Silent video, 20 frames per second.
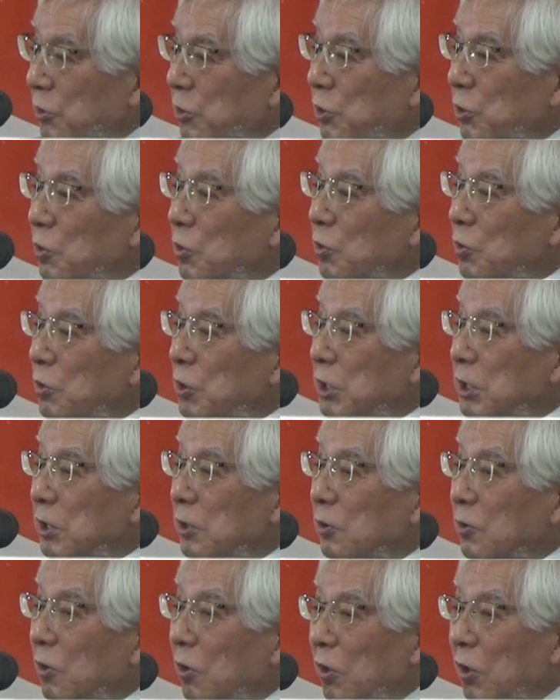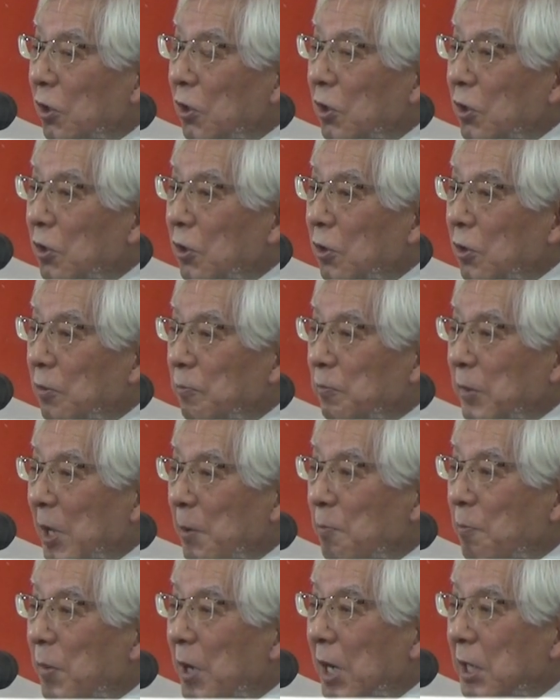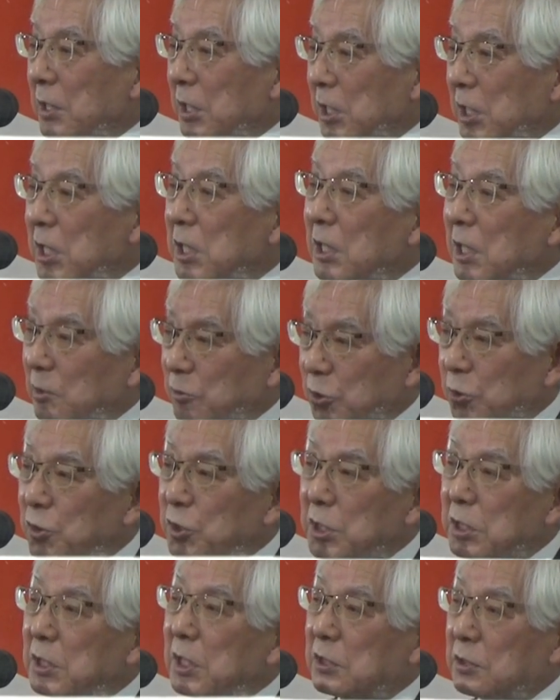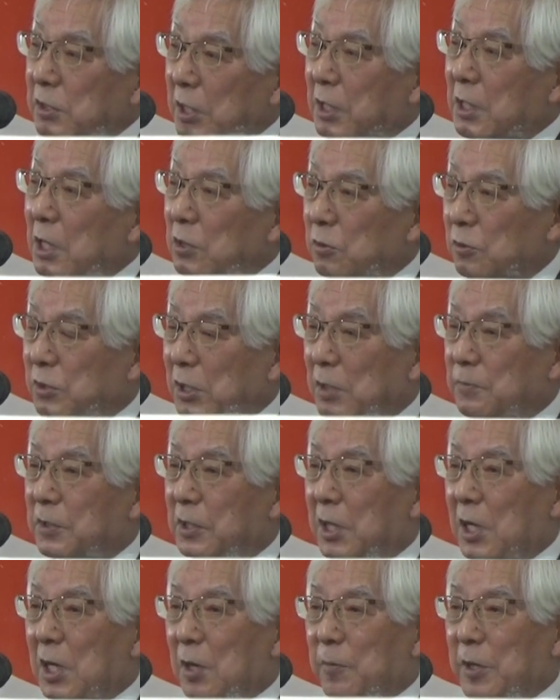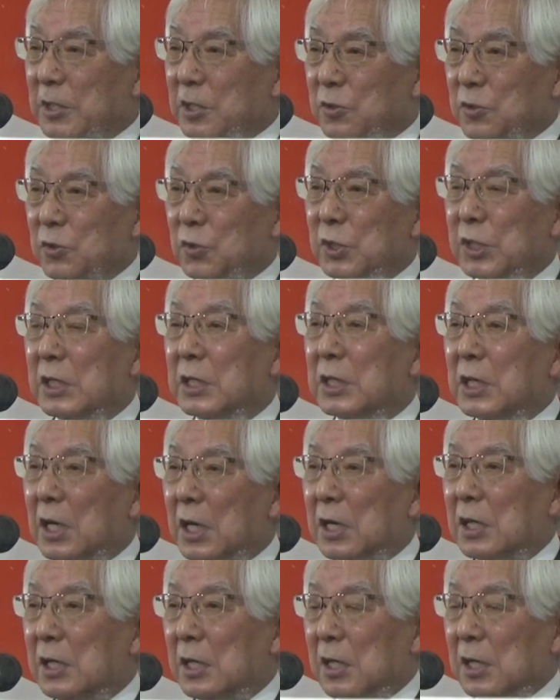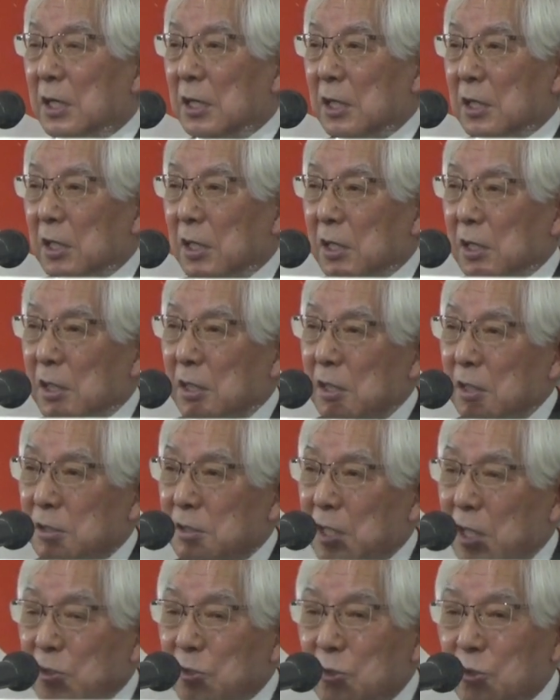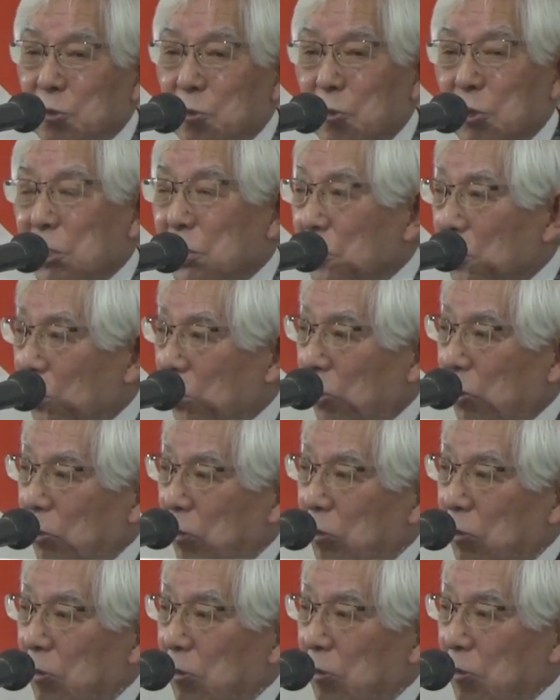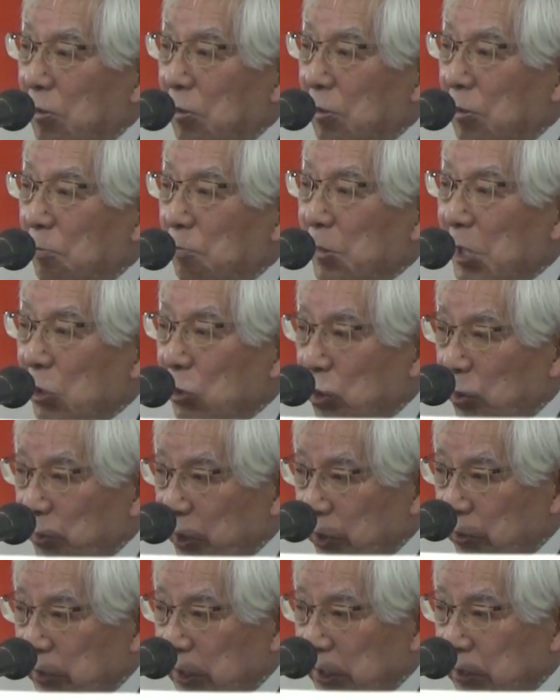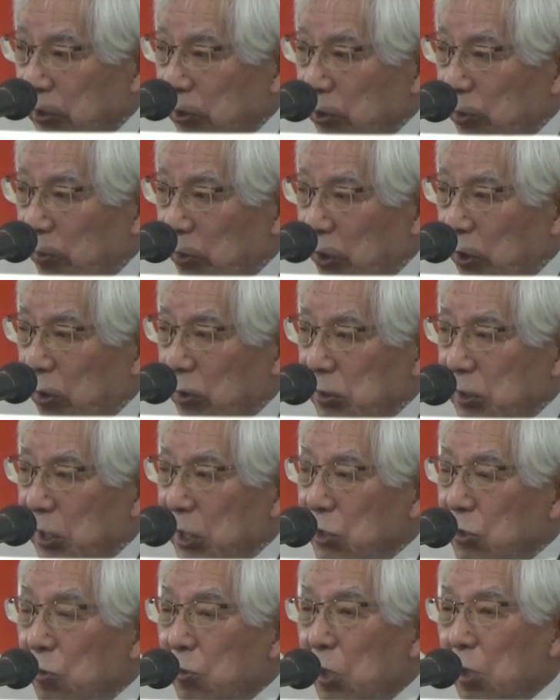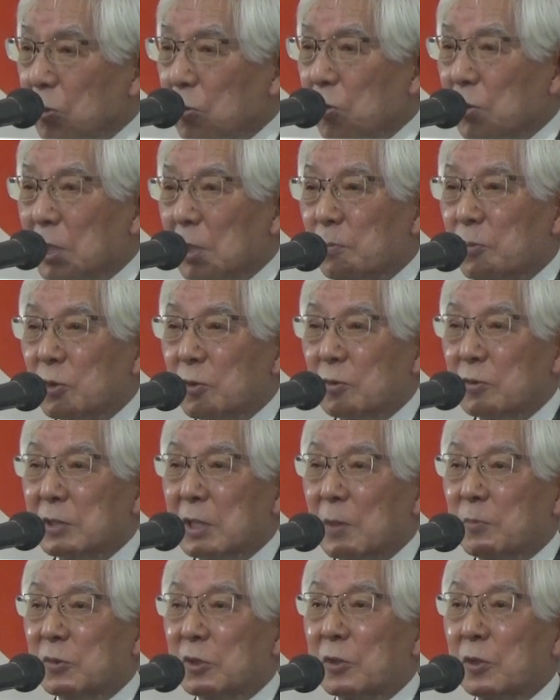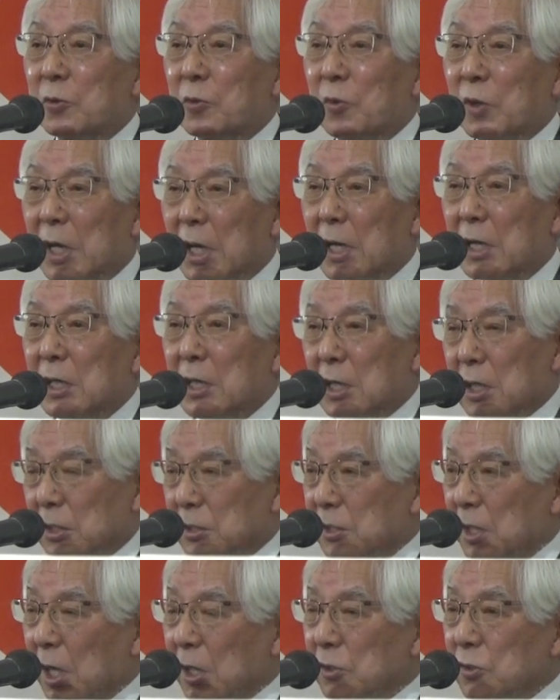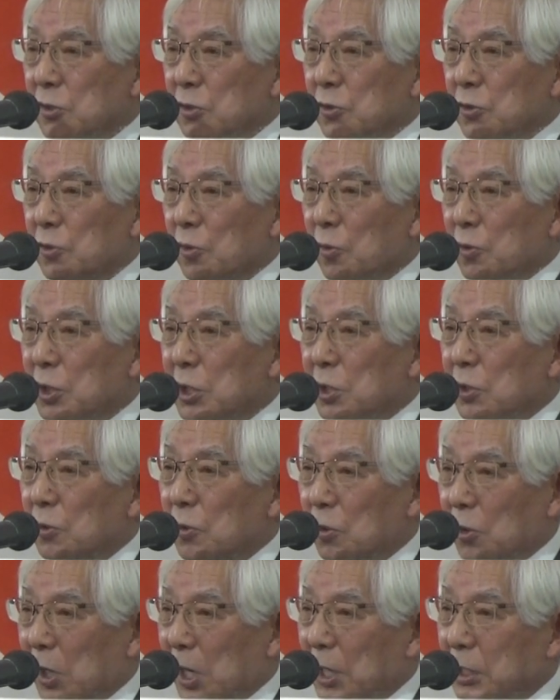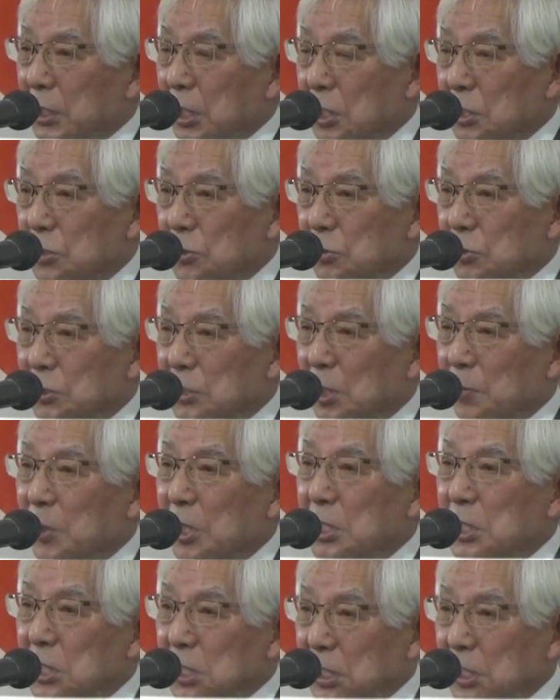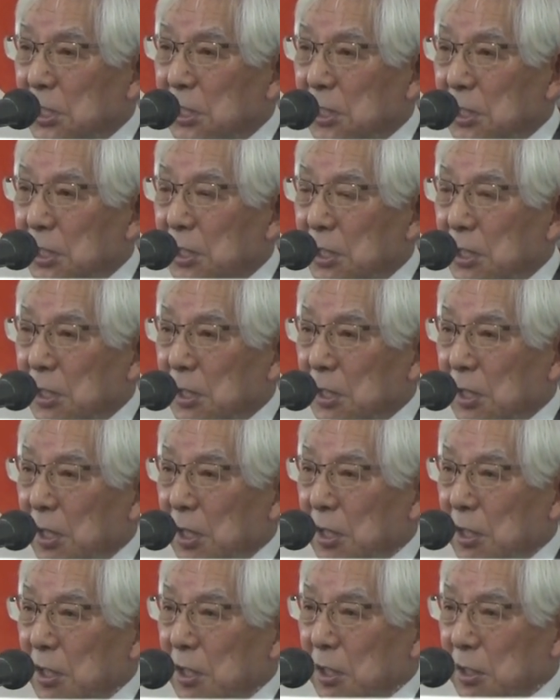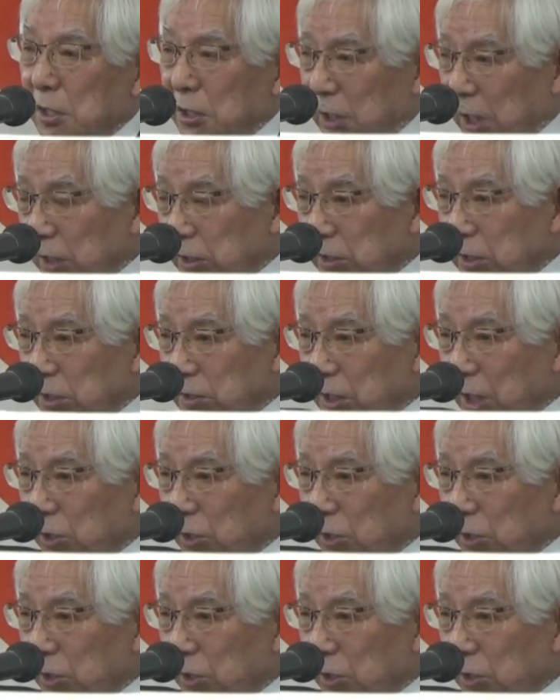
10人のメンバーで委員が10人ですね各クラブから選ばれた10人が34人を面倒見るんですけども青春年交換プログラムっていうのは34人を派遣するために現在